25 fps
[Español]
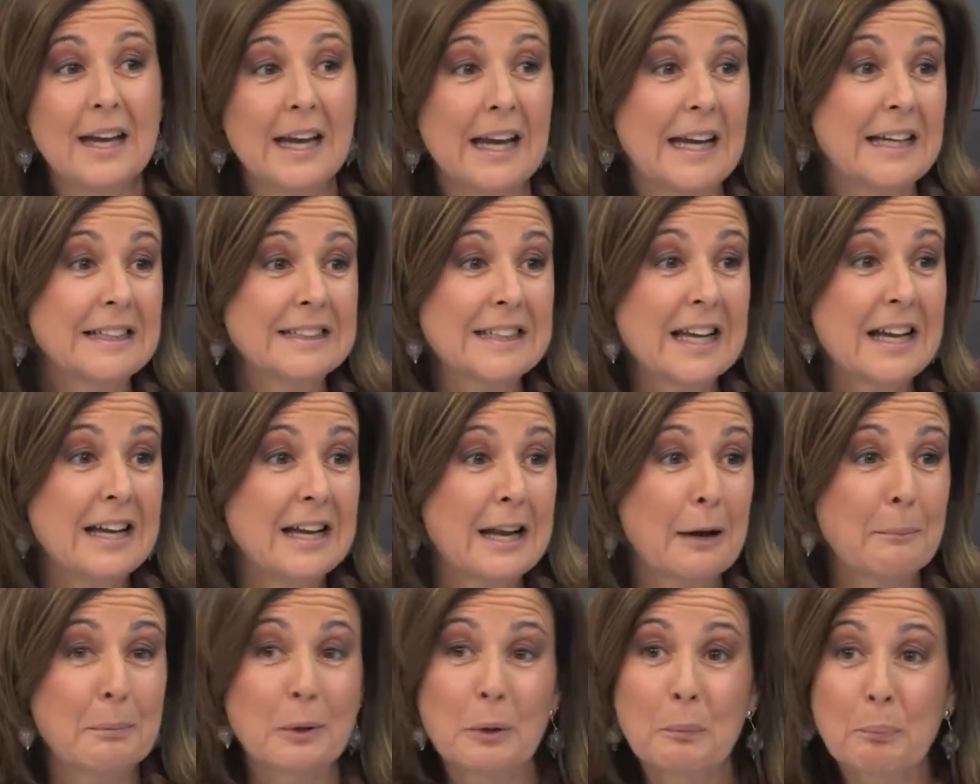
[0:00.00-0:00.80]
esa es
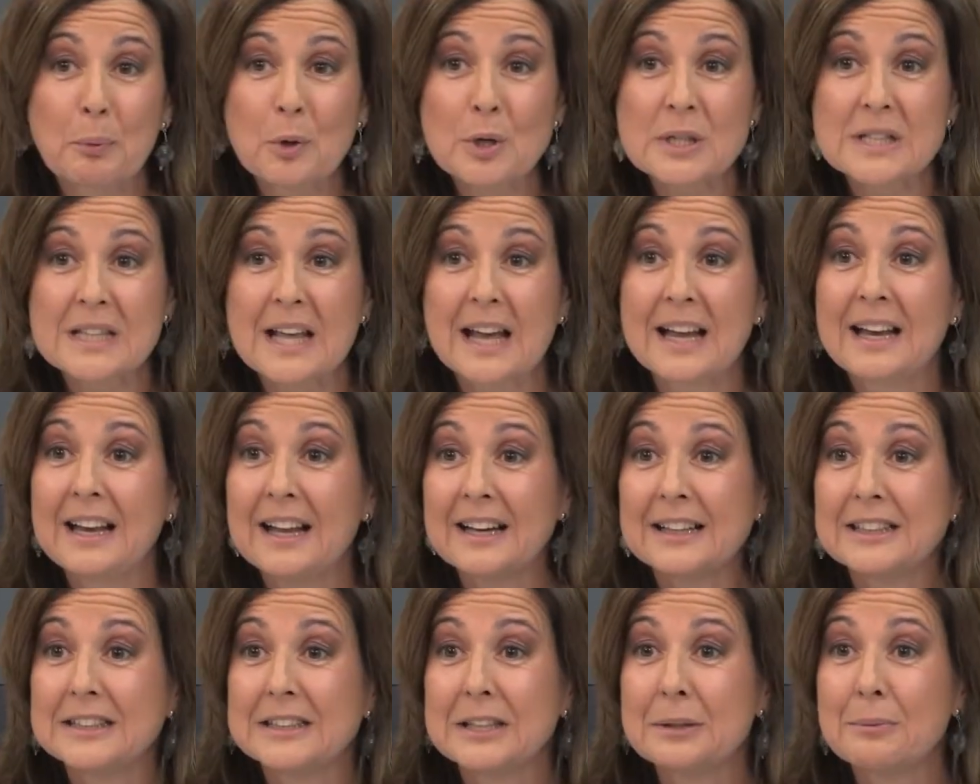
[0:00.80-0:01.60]
la propuesta en
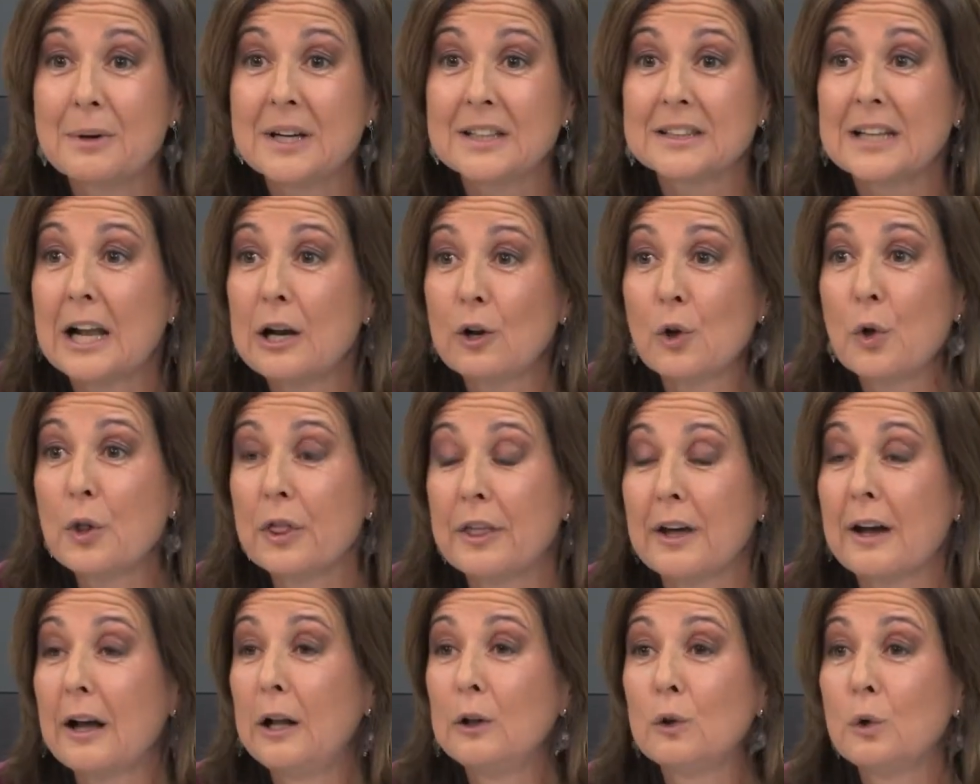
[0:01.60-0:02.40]
la que se basa el
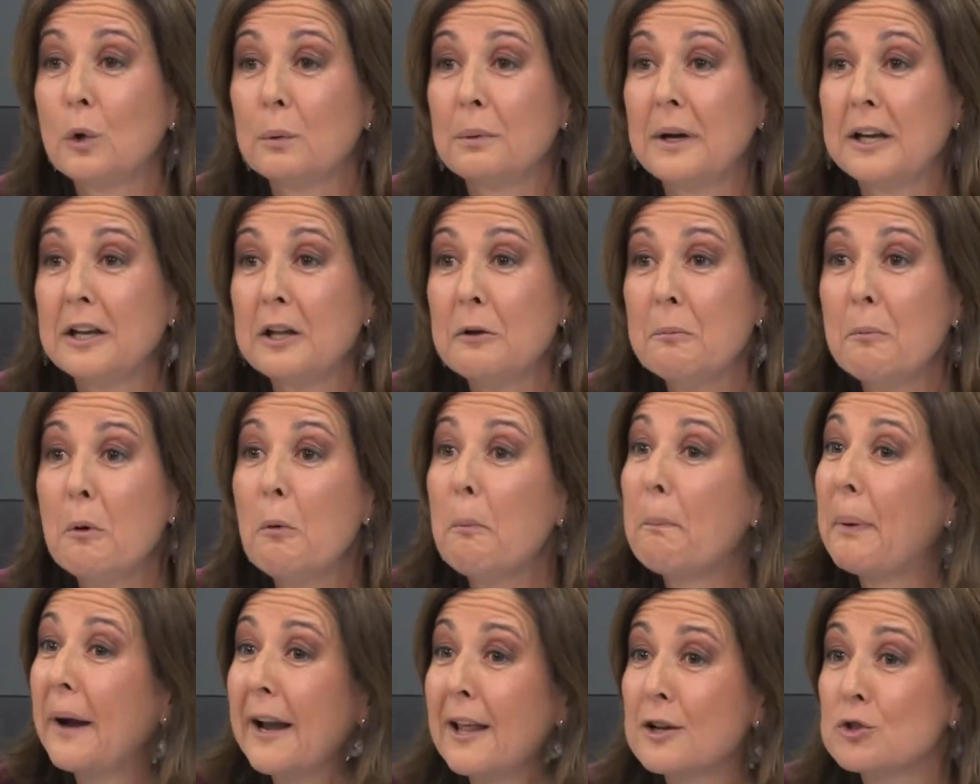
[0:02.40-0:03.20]
concejal de urbanismo
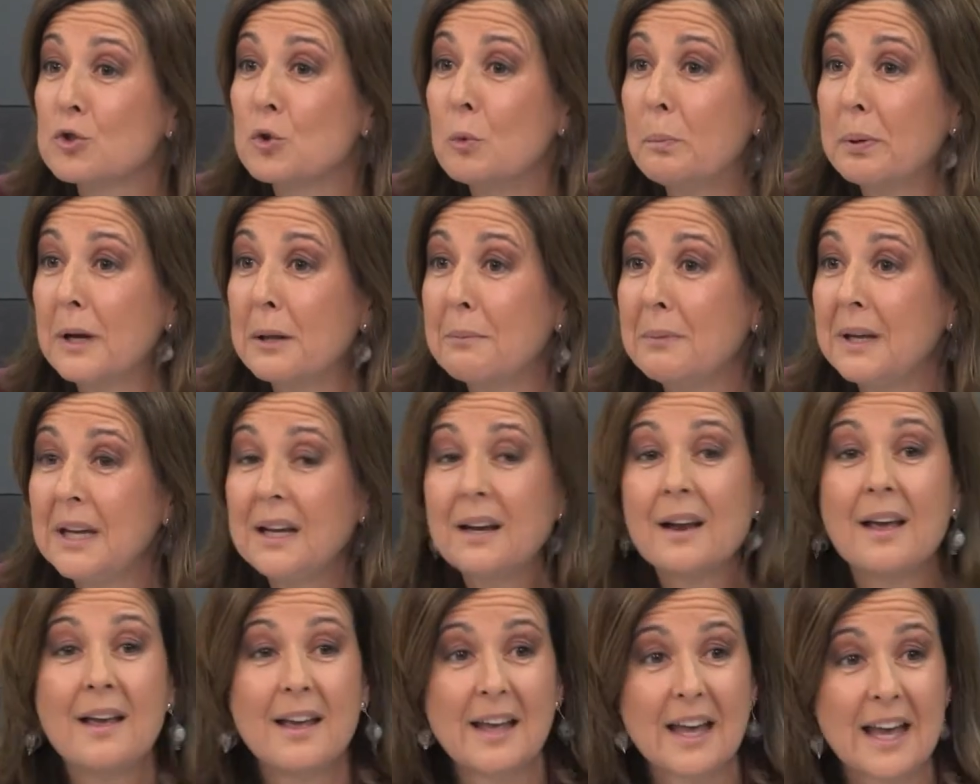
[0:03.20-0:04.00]
para
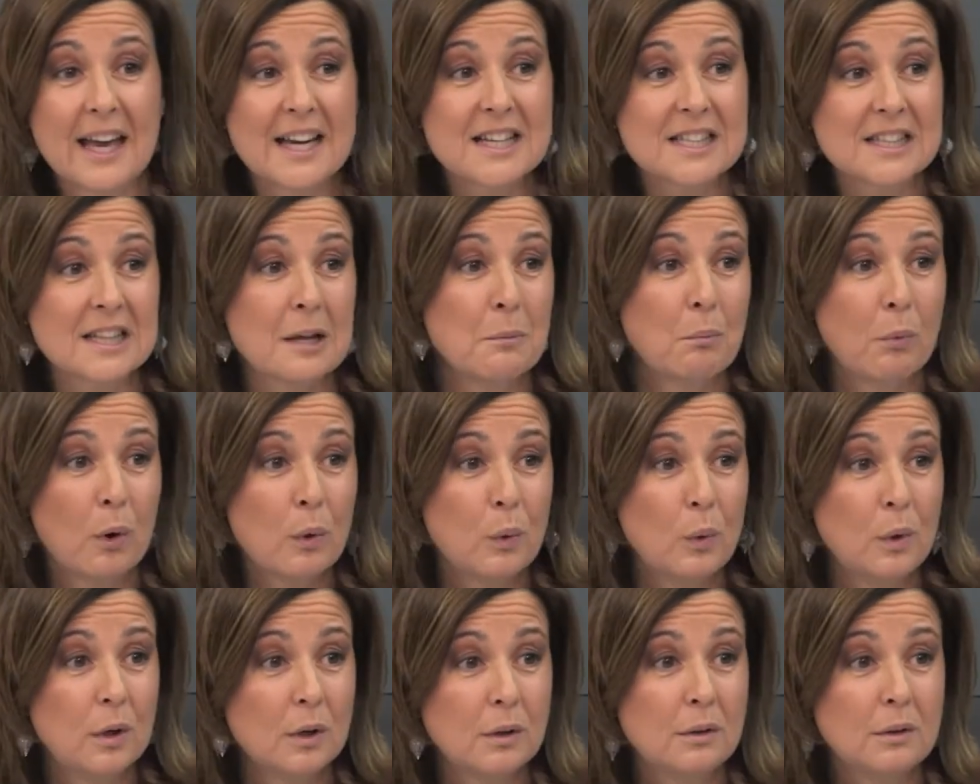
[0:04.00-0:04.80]
suprimir este
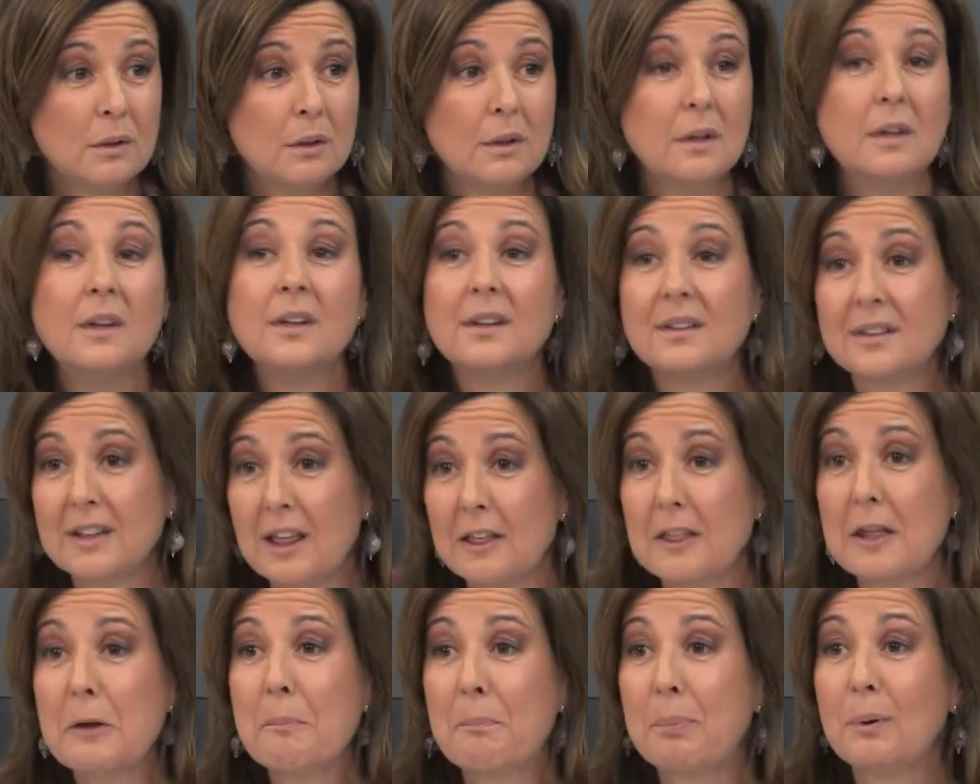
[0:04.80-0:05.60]
módulo
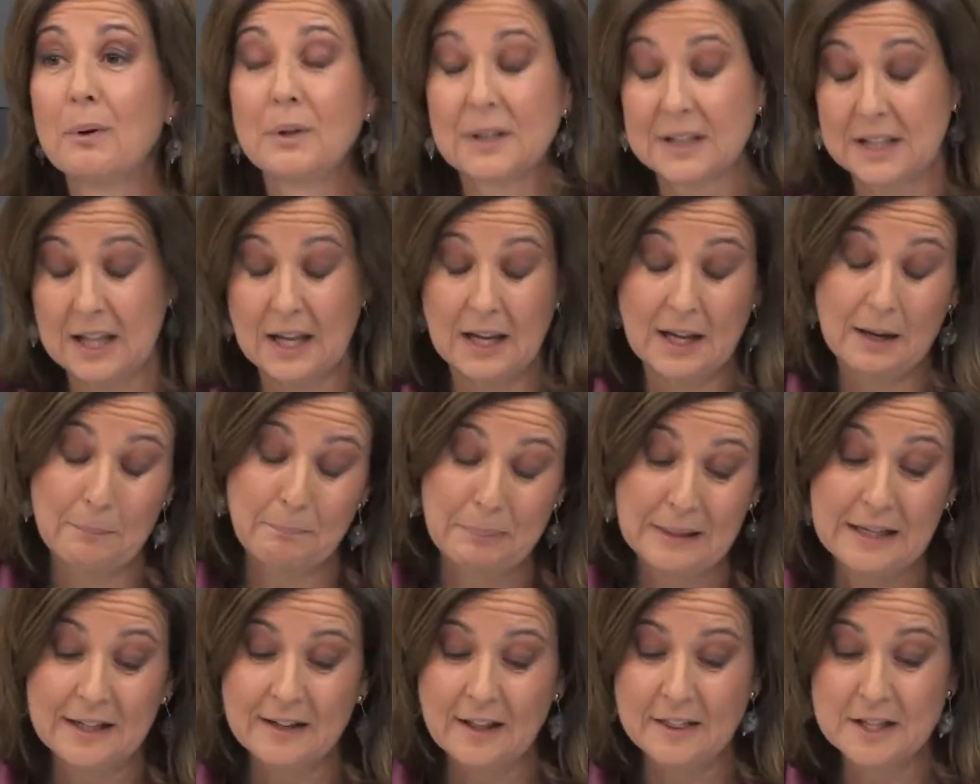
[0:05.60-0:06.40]
de,
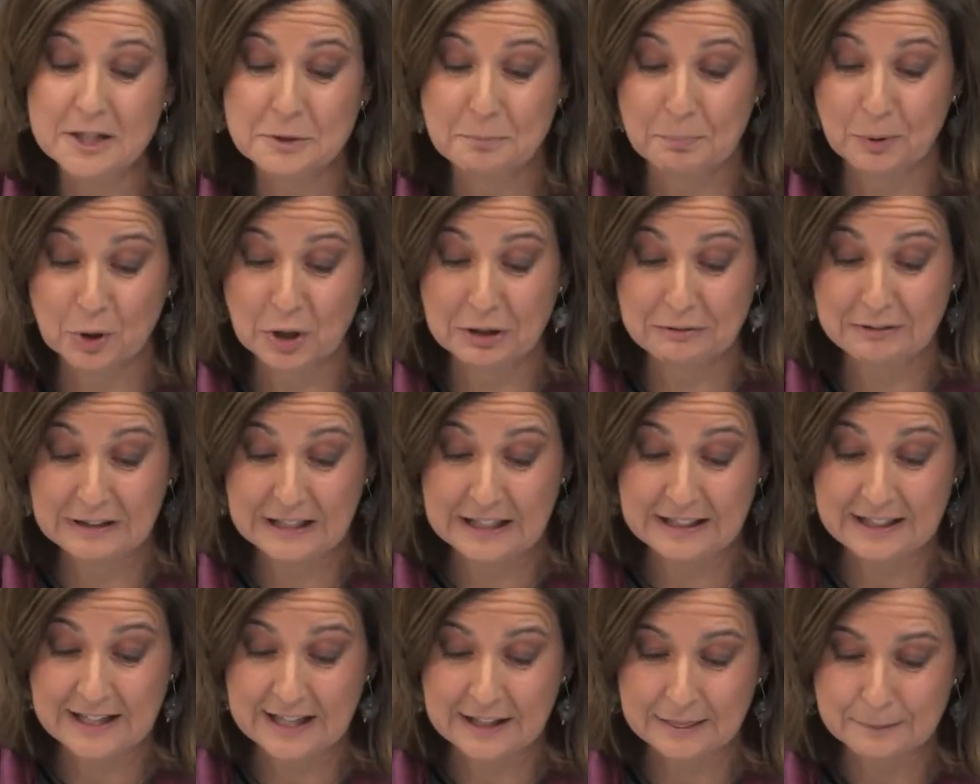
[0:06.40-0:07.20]
plena
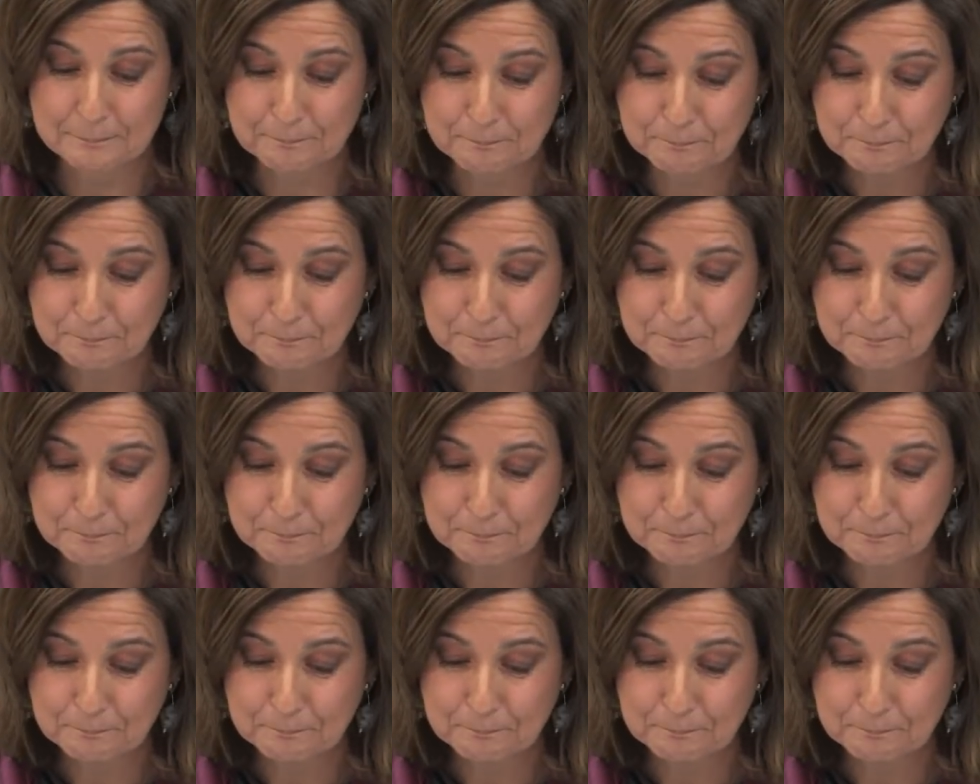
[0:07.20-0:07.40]
disponibilidad.